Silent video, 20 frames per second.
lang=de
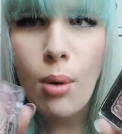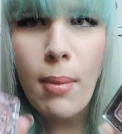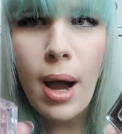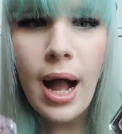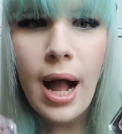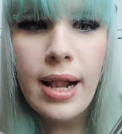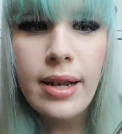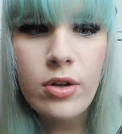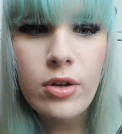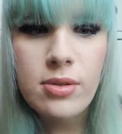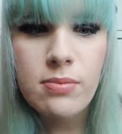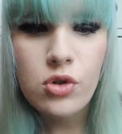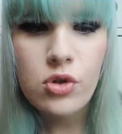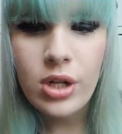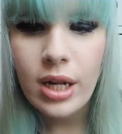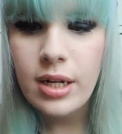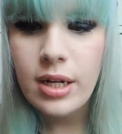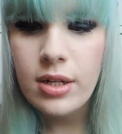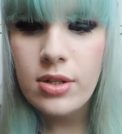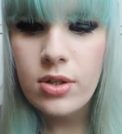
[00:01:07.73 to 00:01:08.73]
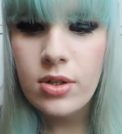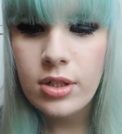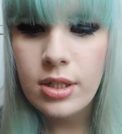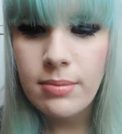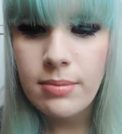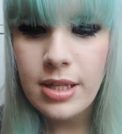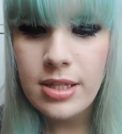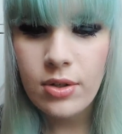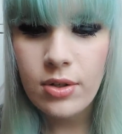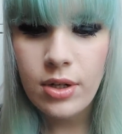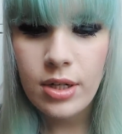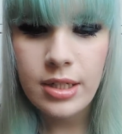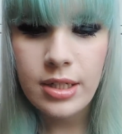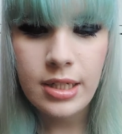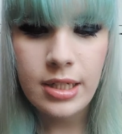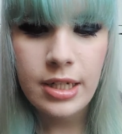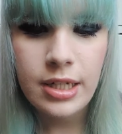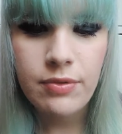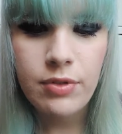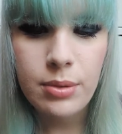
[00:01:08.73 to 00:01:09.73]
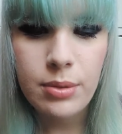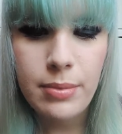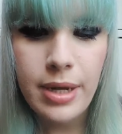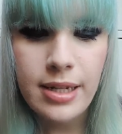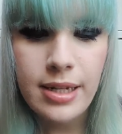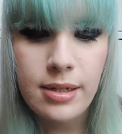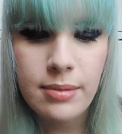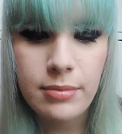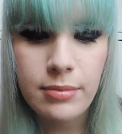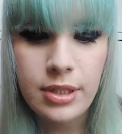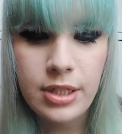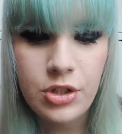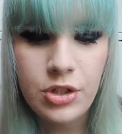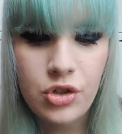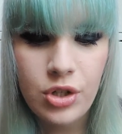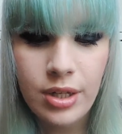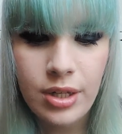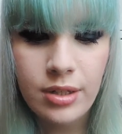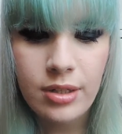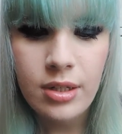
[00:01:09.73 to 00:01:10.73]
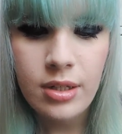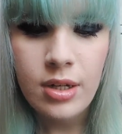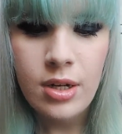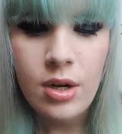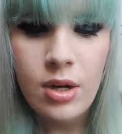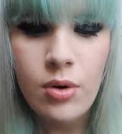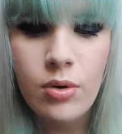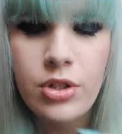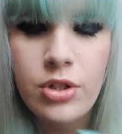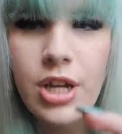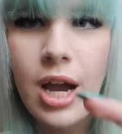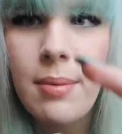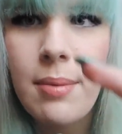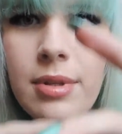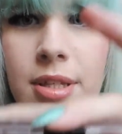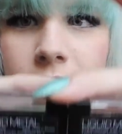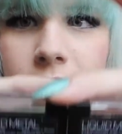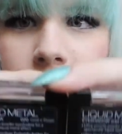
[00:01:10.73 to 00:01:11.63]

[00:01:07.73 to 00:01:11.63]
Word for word: normalen aus dem Standardsortiment, sondern die Liquid Metal Lidschatten. Und ich habe